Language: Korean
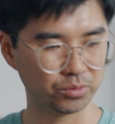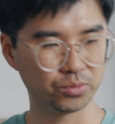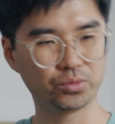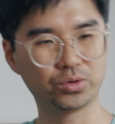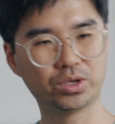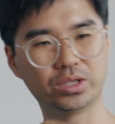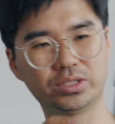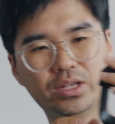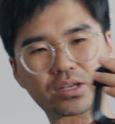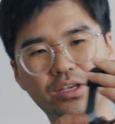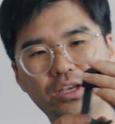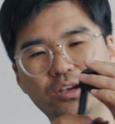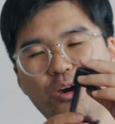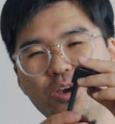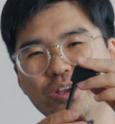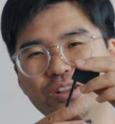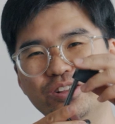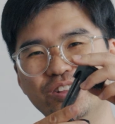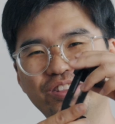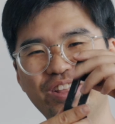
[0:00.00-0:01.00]
이렇게 생긴
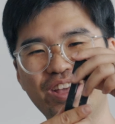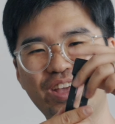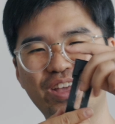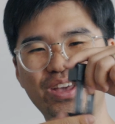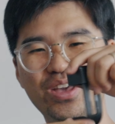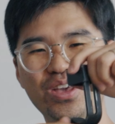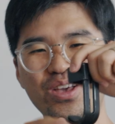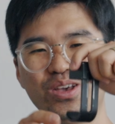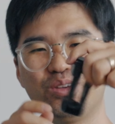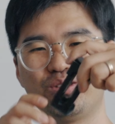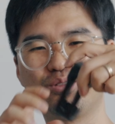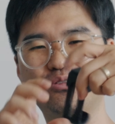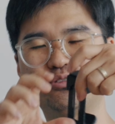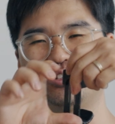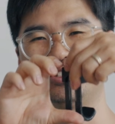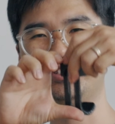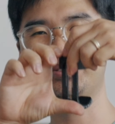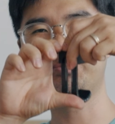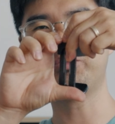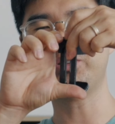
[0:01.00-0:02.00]
거였는데
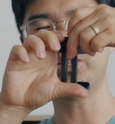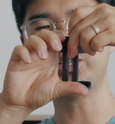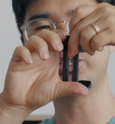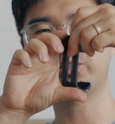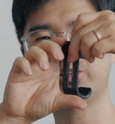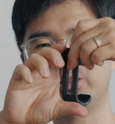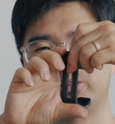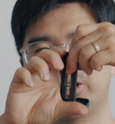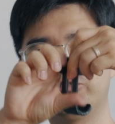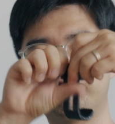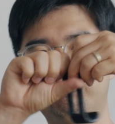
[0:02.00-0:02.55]
이거를 스프링처럼 이렇게